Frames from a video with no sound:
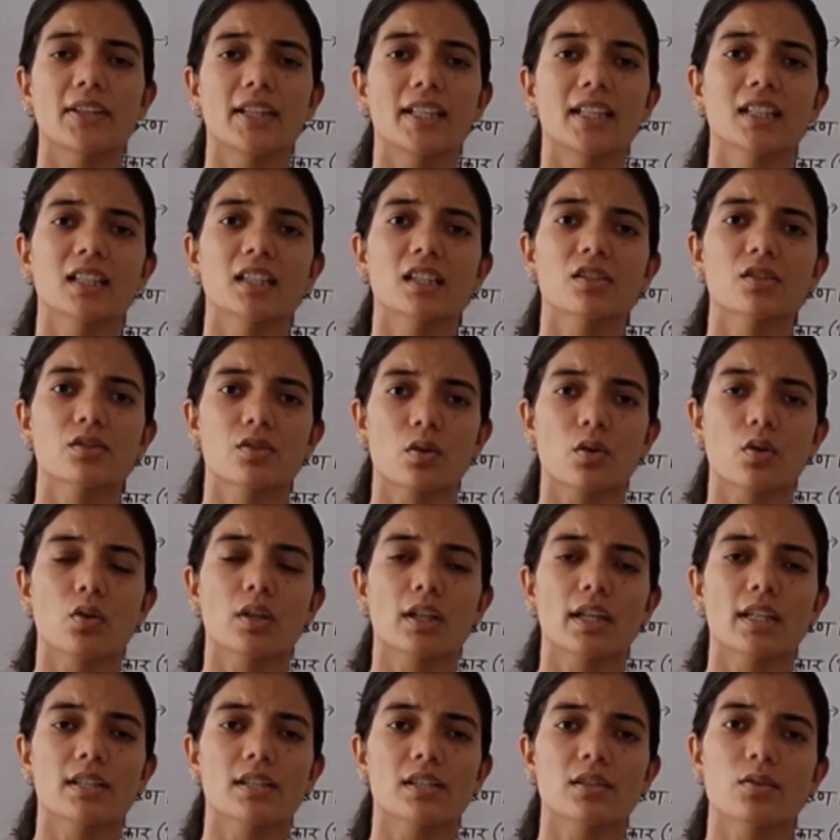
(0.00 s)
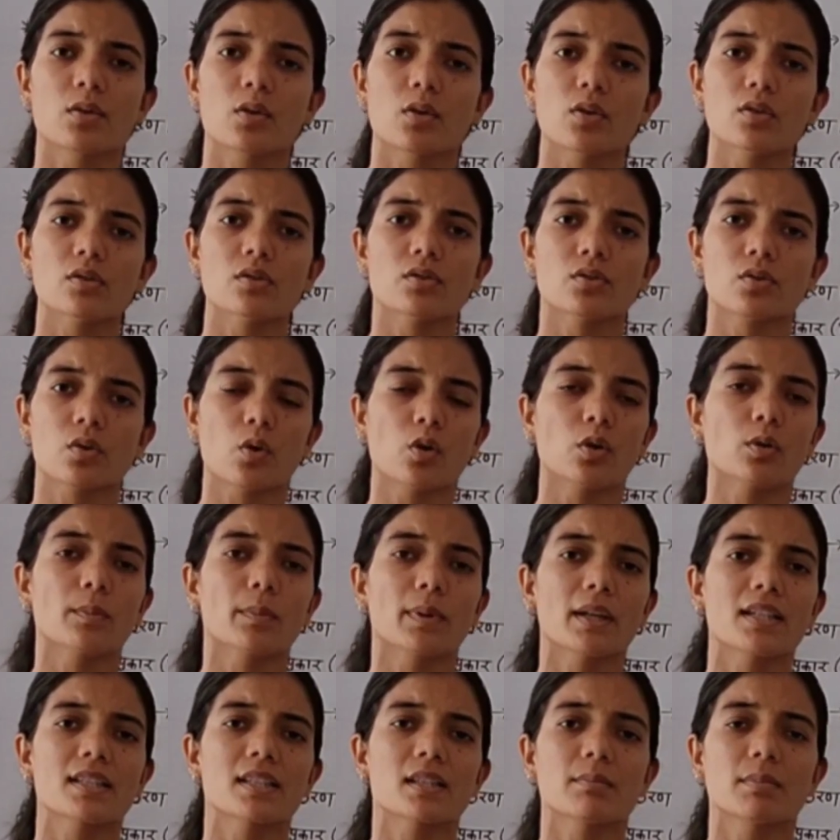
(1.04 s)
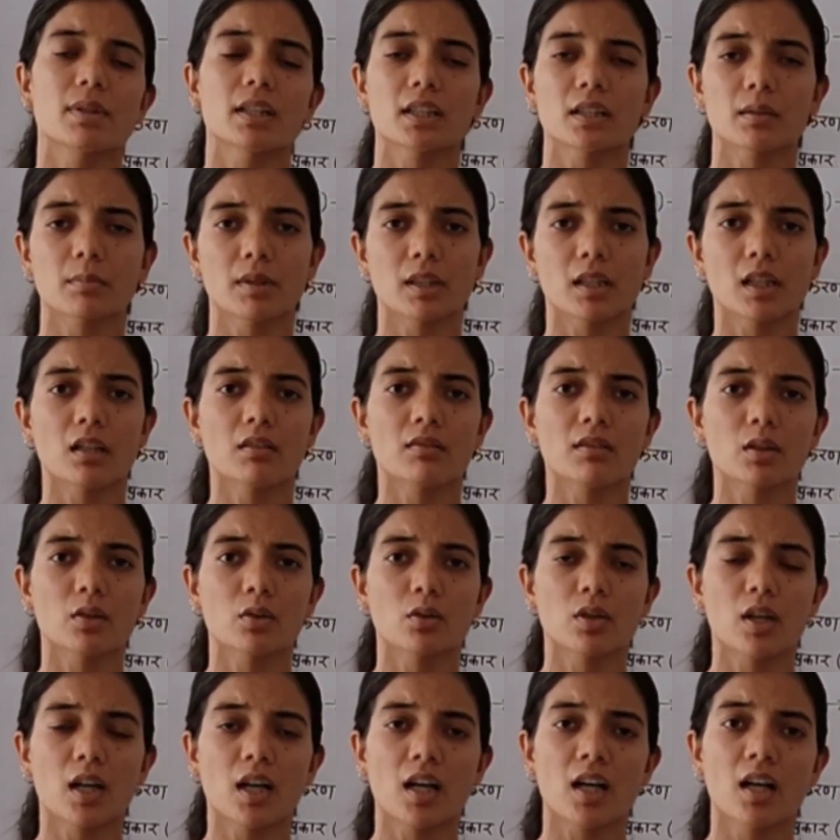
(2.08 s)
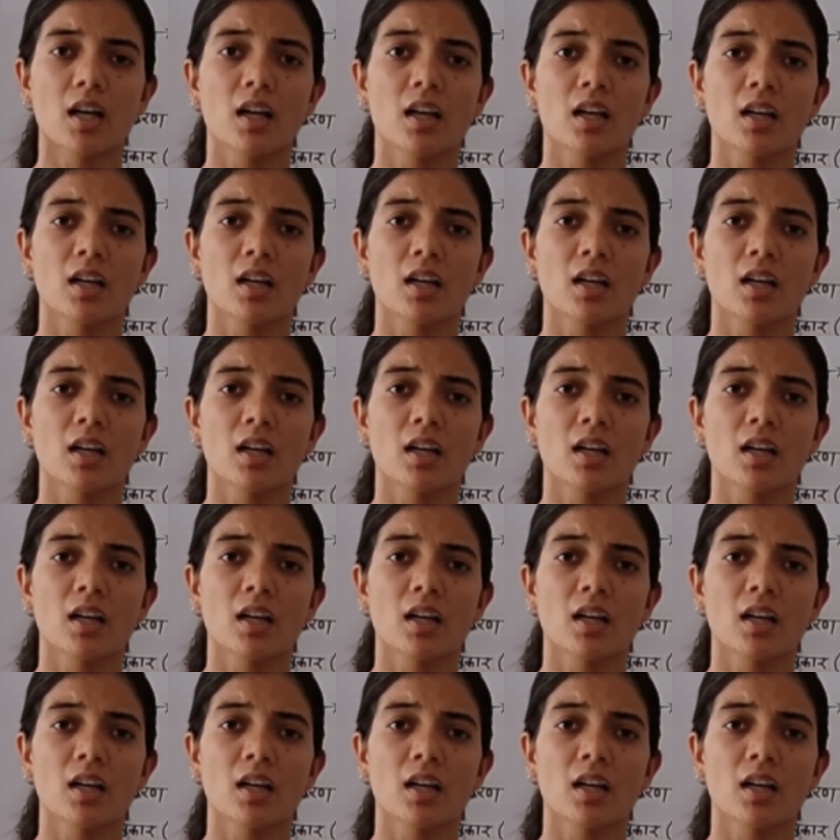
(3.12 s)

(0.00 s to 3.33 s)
यानी कि स्ट्रॉन्ग एसिड और स्ट्रॉन्ग बेस से मिलकर बना हुआ होगा